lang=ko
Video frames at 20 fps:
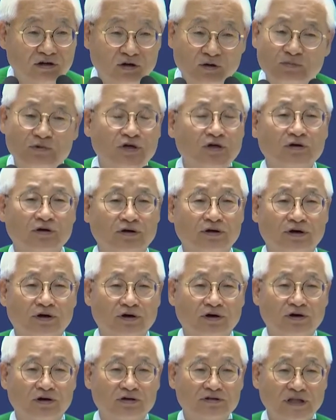없는
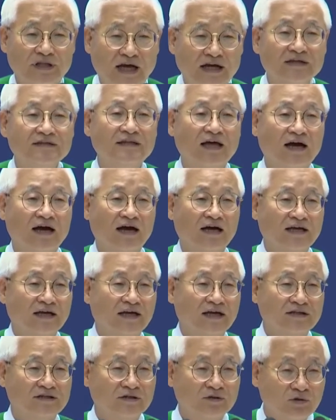거예요.
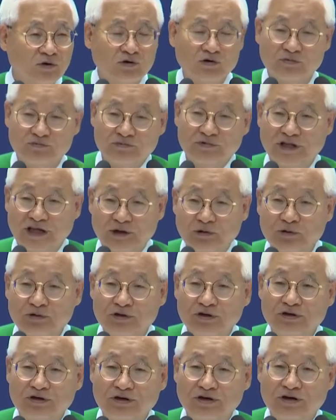당당하게 등록금
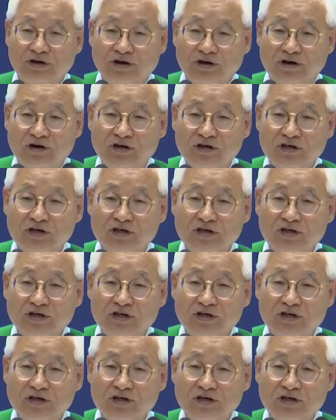내놓는 거예요.